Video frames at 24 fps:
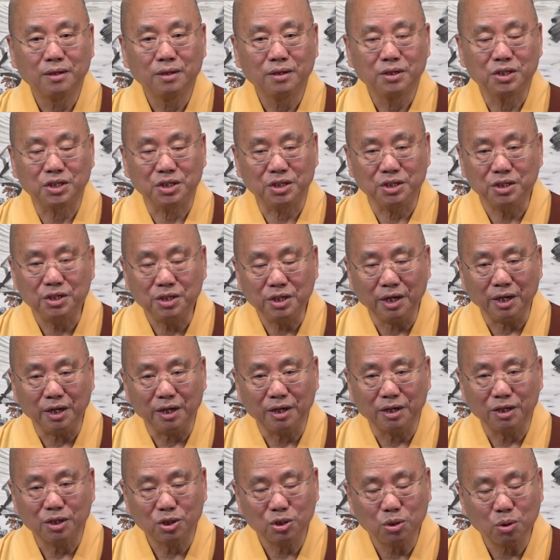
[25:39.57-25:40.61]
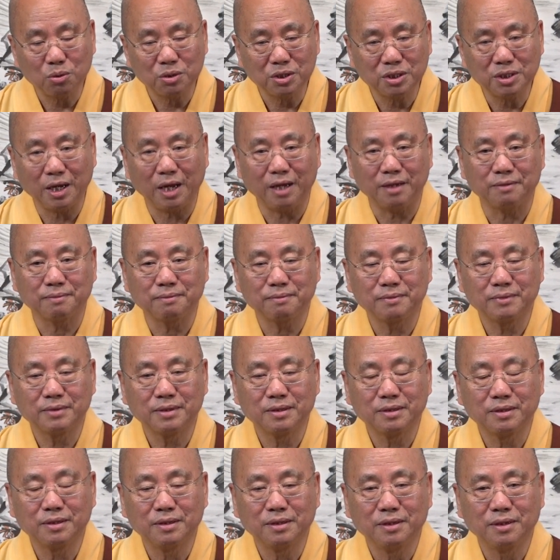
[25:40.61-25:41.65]
持戒修善，
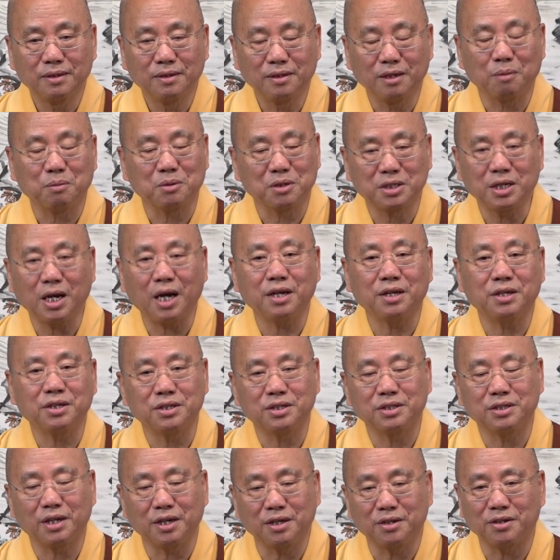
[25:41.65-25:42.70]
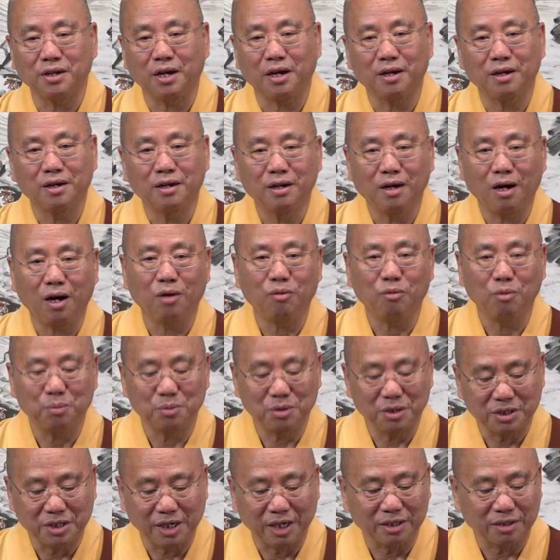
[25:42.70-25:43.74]
那么下一次再讲。好，我们
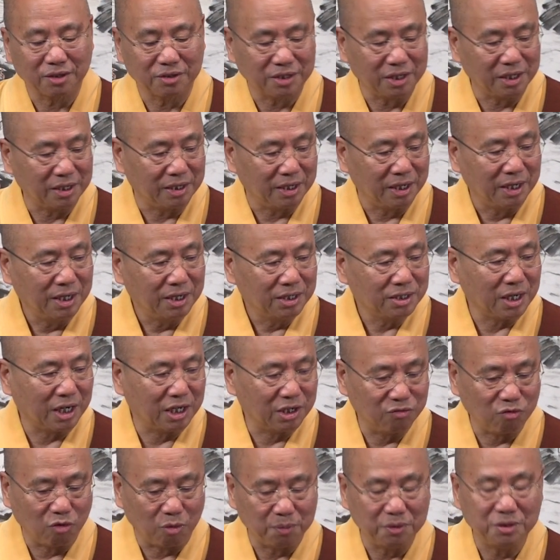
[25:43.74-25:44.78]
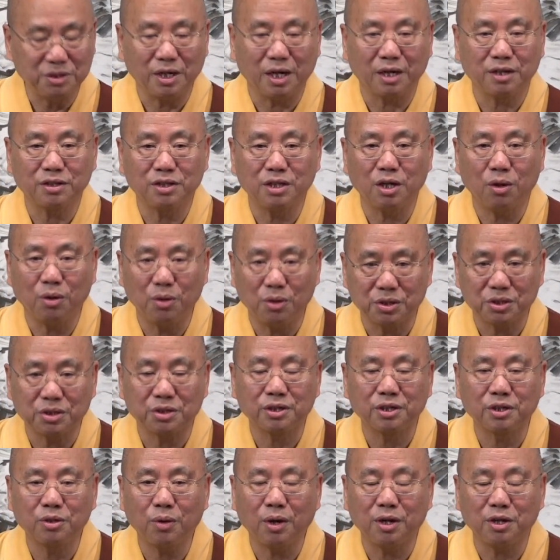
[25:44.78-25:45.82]
就讲到这里。下一次我们讲第二
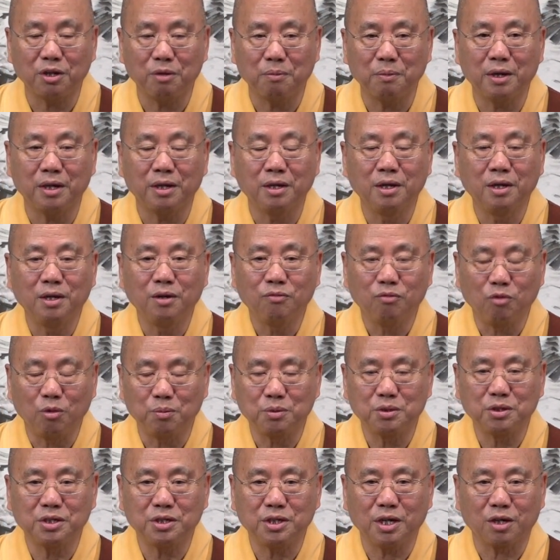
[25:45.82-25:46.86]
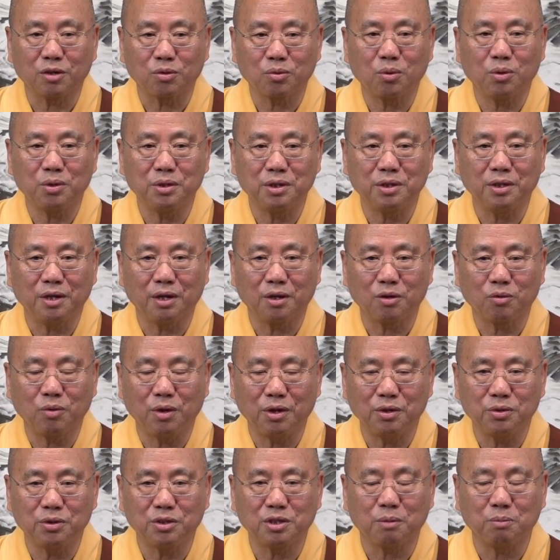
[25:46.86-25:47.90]
十愿里面，我们就讲多一点
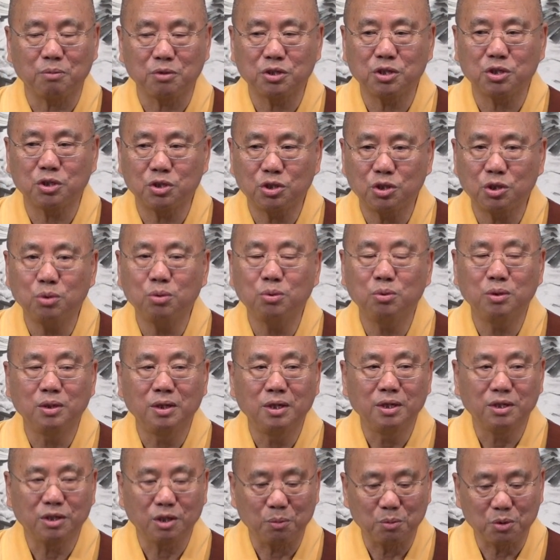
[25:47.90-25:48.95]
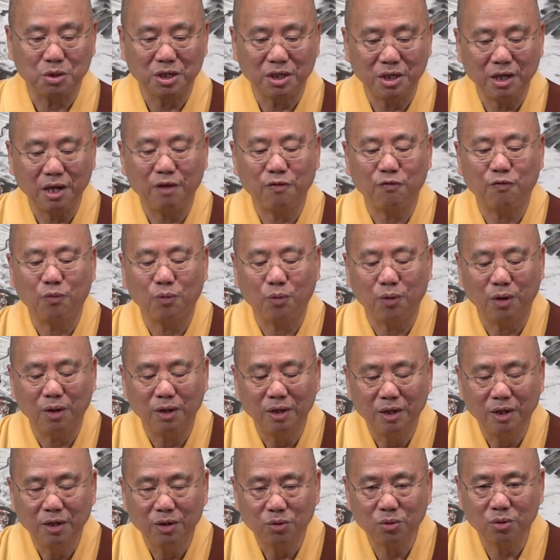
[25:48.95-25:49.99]
关于怎么去修、怎么去念佛、
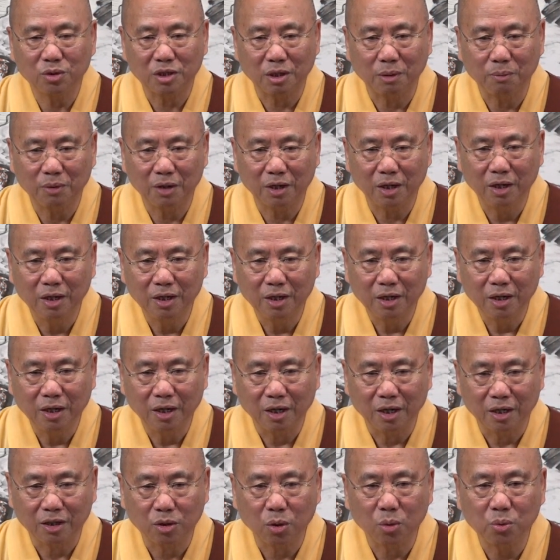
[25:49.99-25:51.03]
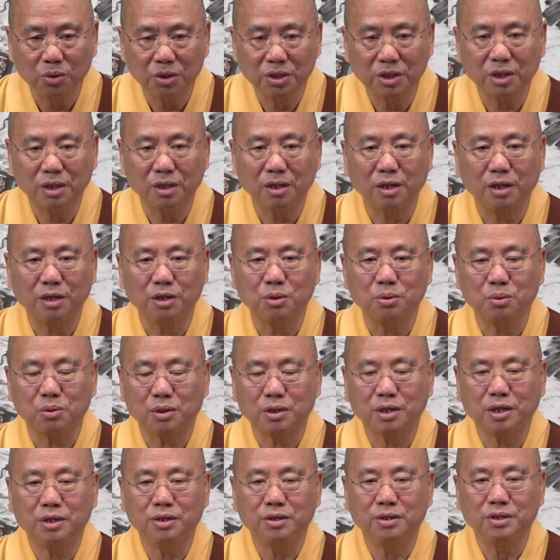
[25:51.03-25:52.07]
用什么。啊，都是六
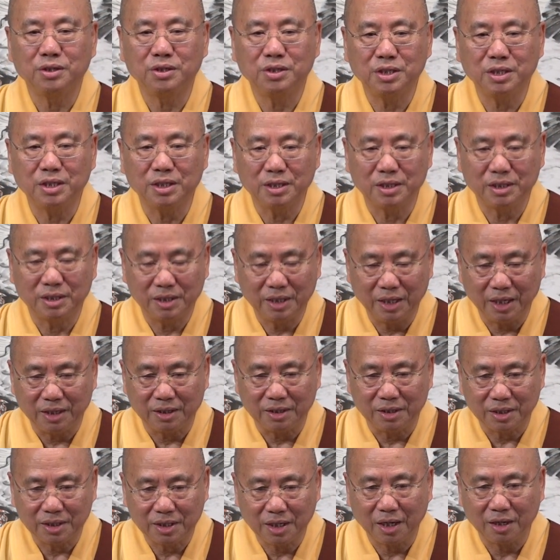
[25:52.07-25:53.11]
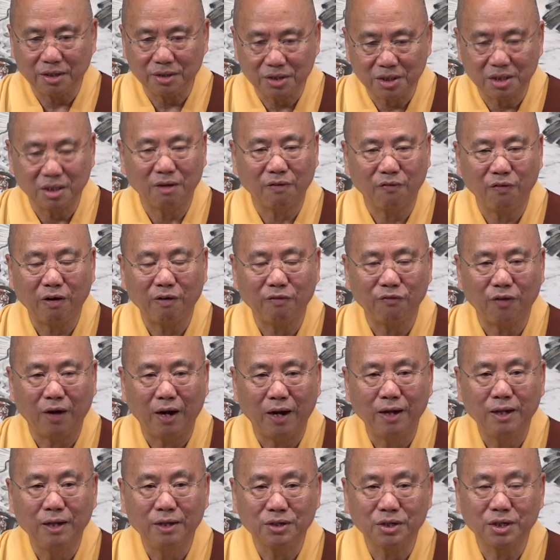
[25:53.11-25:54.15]
根净念相继的方
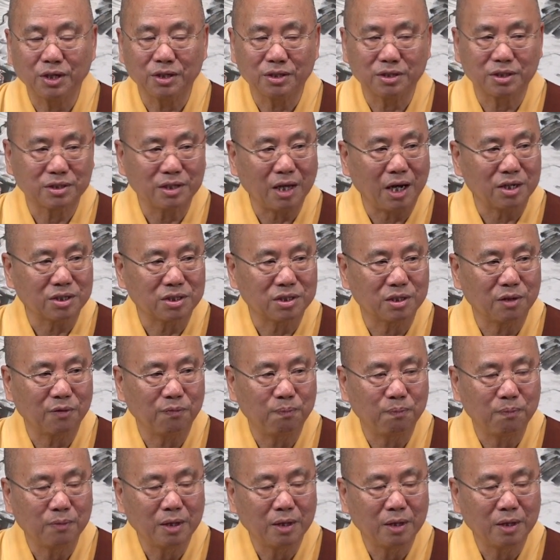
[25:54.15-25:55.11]
法，这个是大师就